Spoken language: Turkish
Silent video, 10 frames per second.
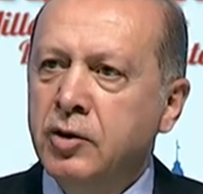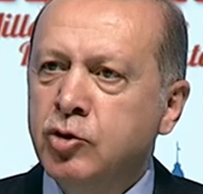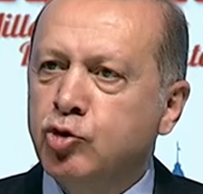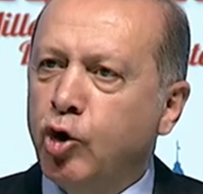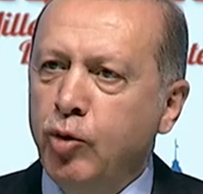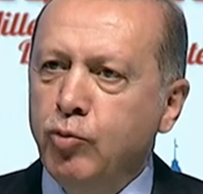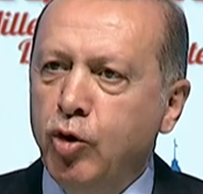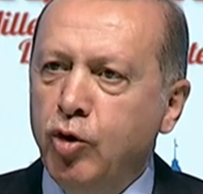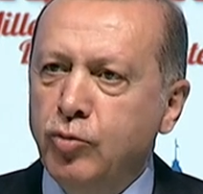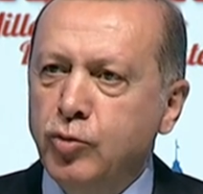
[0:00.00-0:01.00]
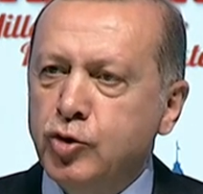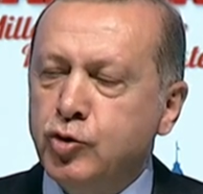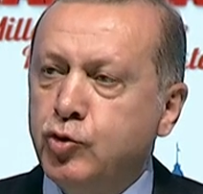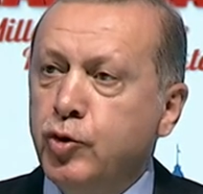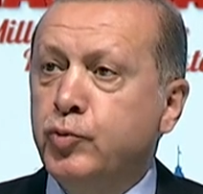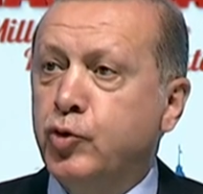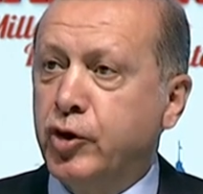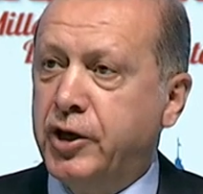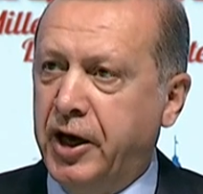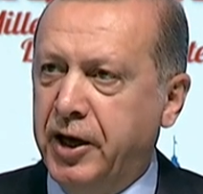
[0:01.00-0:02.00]
Sorumluluğumuz tüm
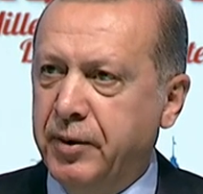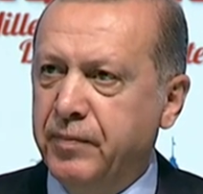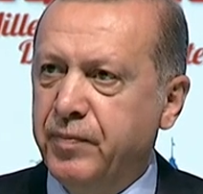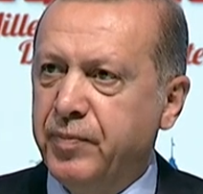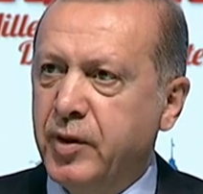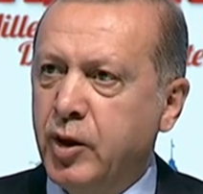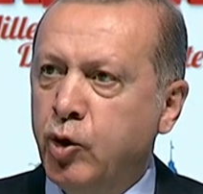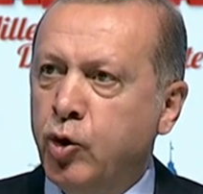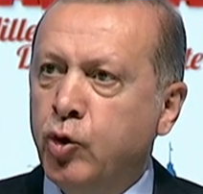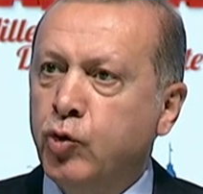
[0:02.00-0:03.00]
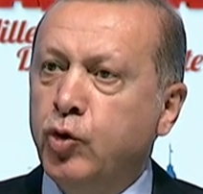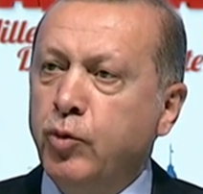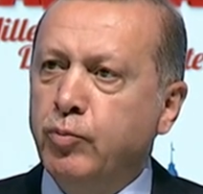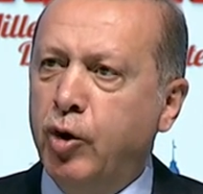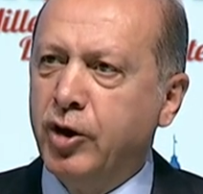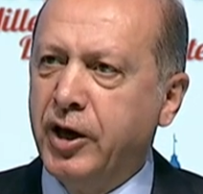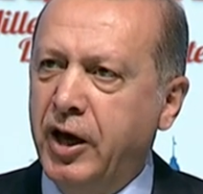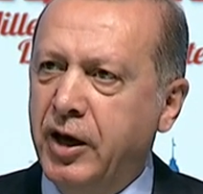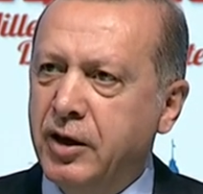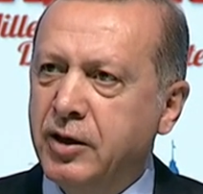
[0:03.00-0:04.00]
Türkiye'yi, tüm
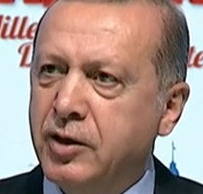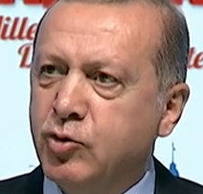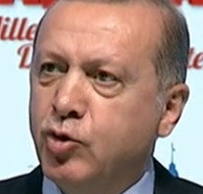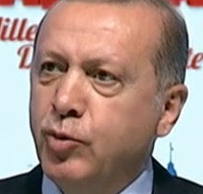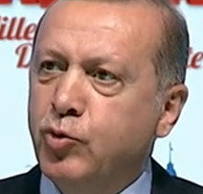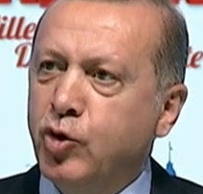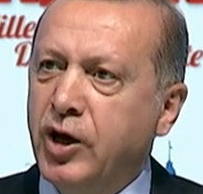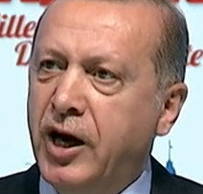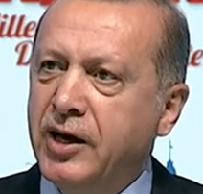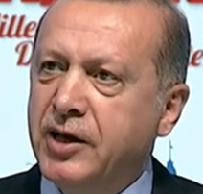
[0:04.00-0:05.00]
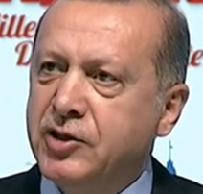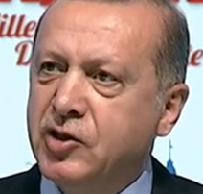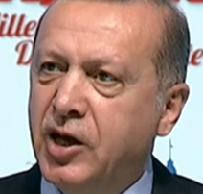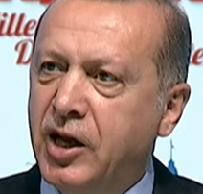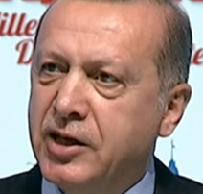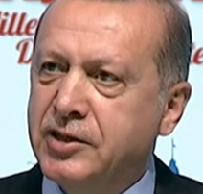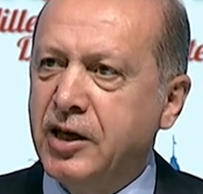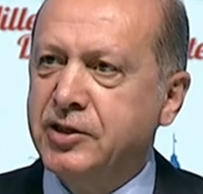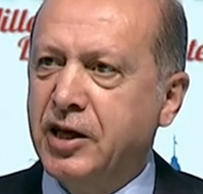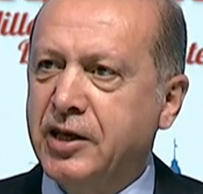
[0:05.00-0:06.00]
bölgeyi, tüm dünyayı içine
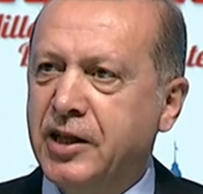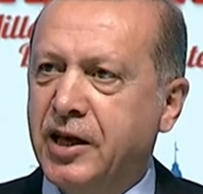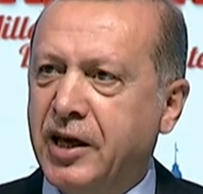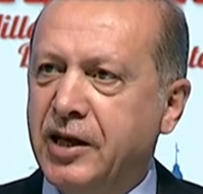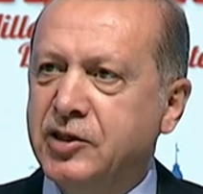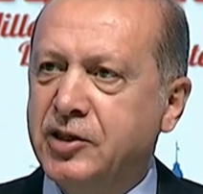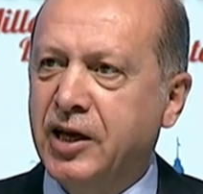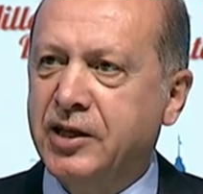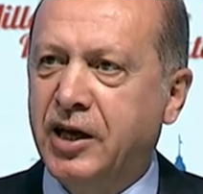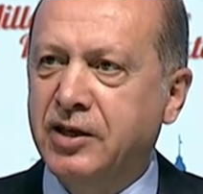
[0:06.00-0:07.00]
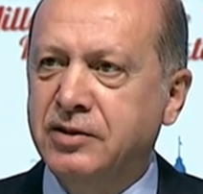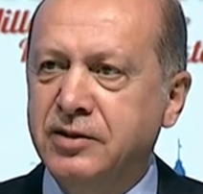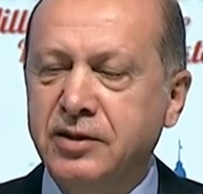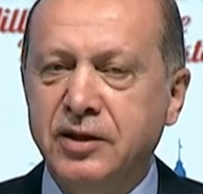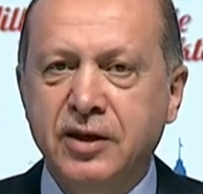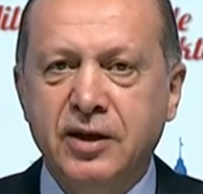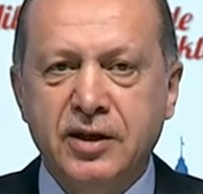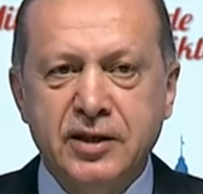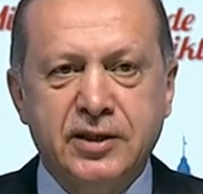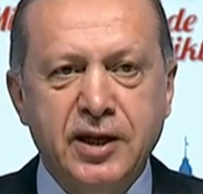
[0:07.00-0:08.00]
alacak şekilde genişlerken
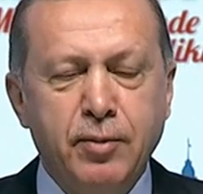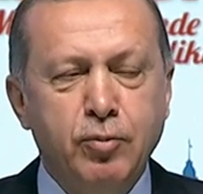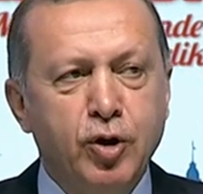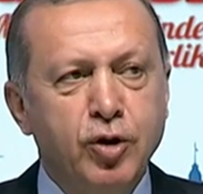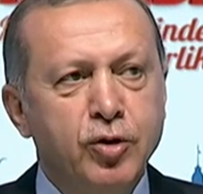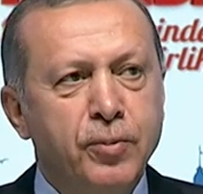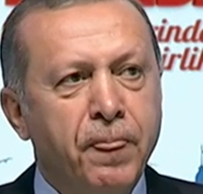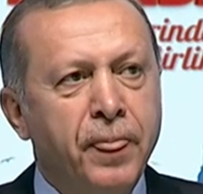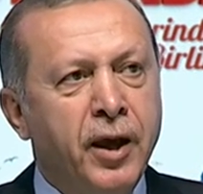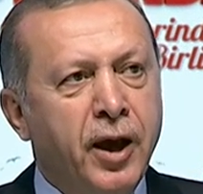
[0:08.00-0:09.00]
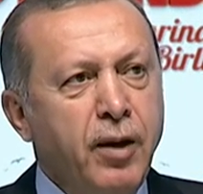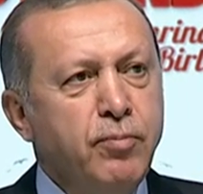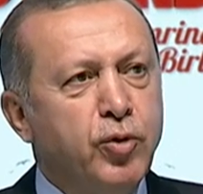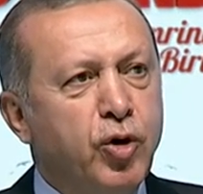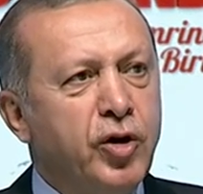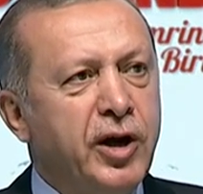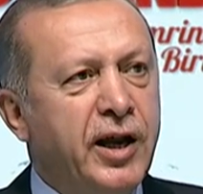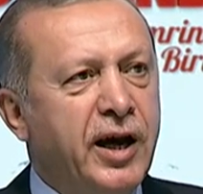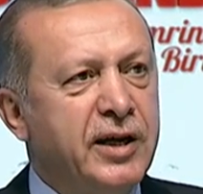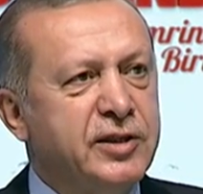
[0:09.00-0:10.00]
İstanbul en büyük
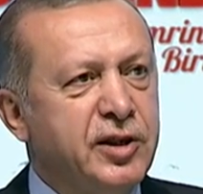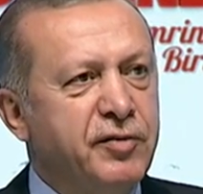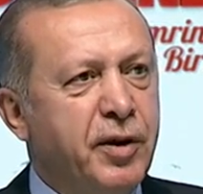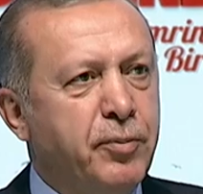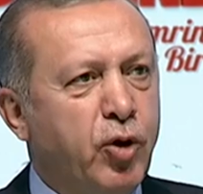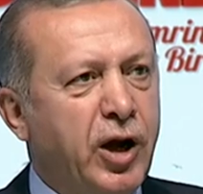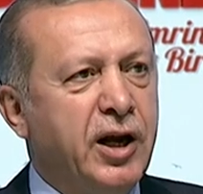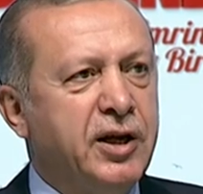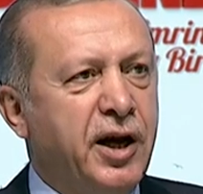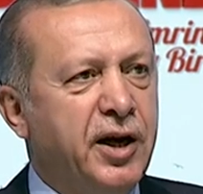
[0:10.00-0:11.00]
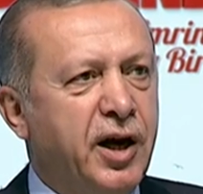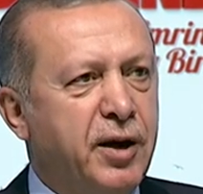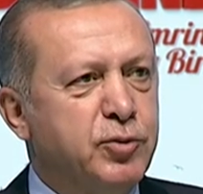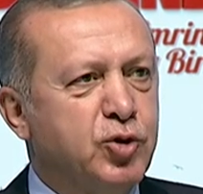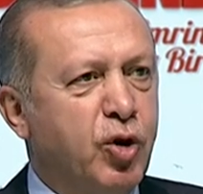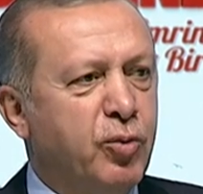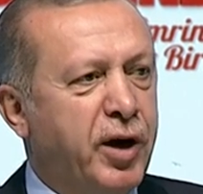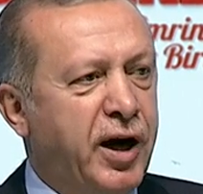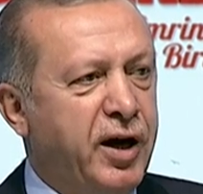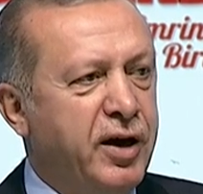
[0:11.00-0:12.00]
enerji ve moral kaynağımız
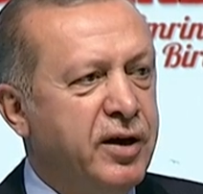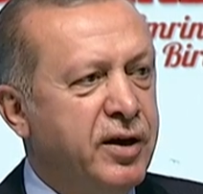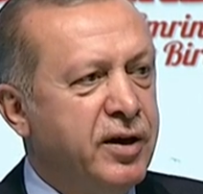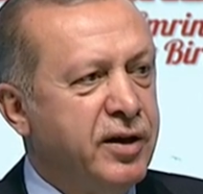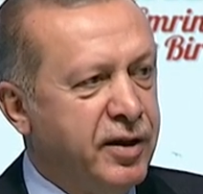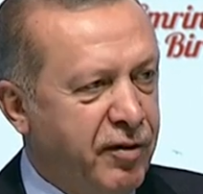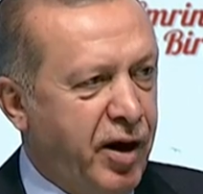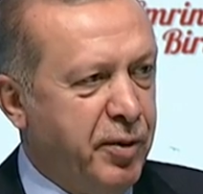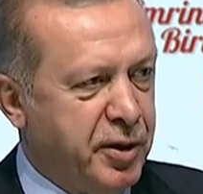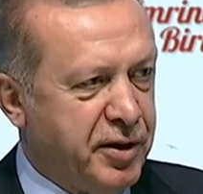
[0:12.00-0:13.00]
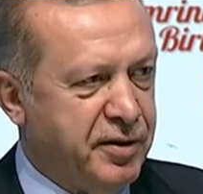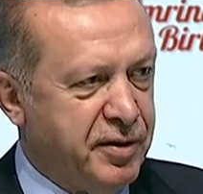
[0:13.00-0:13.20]
olmaya devam etti.